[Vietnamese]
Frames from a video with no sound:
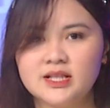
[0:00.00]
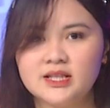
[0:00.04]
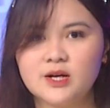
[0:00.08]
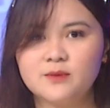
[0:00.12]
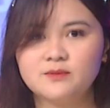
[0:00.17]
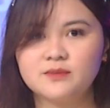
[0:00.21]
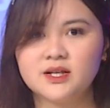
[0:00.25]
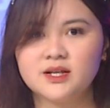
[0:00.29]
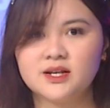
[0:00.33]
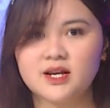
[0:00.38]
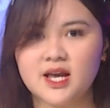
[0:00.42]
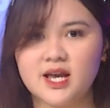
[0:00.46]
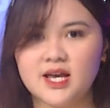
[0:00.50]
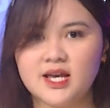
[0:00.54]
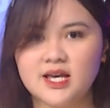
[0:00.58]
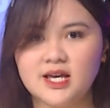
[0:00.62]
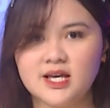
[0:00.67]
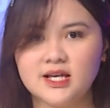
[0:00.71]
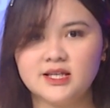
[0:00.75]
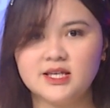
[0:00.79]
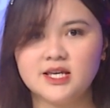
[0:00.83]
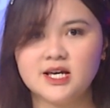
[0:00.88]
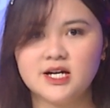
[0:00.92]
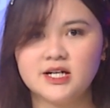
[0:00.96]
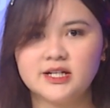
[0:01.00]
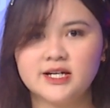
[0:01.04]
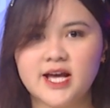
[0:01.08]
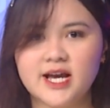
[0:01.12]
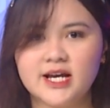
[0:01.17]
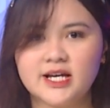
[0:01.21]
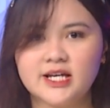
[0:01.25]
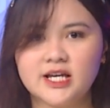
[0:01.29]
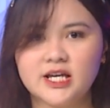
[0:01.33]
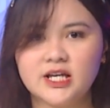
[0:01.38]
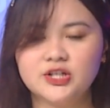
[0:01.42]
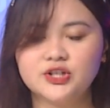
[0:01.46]
Thông tin này hiện giờ
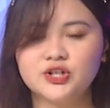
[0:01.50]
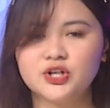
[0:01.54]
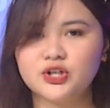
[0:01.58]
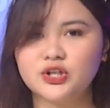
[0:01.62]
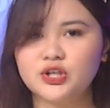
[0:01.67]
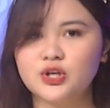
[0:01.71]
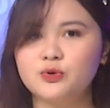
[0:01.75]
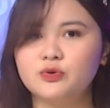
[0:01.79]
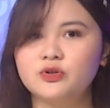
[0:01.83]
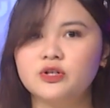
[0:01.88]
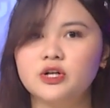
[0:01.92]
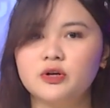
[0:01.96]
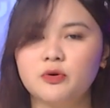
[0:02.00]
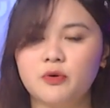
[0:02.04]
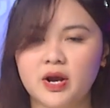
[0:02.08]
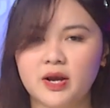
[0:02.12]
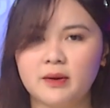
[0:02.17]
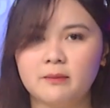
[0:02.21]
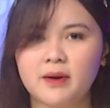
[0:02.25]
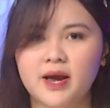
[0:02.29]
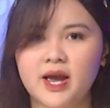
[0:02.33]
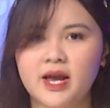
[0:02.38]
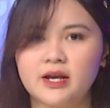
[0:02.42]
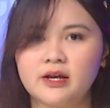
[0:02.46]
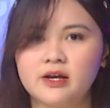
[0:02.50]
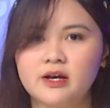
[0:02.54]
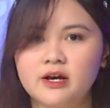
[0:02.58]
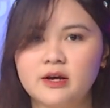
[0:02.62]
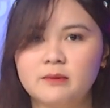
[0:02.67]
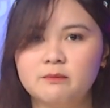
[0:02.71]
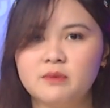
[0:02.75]
đang khiến rất nhiều người hoang mang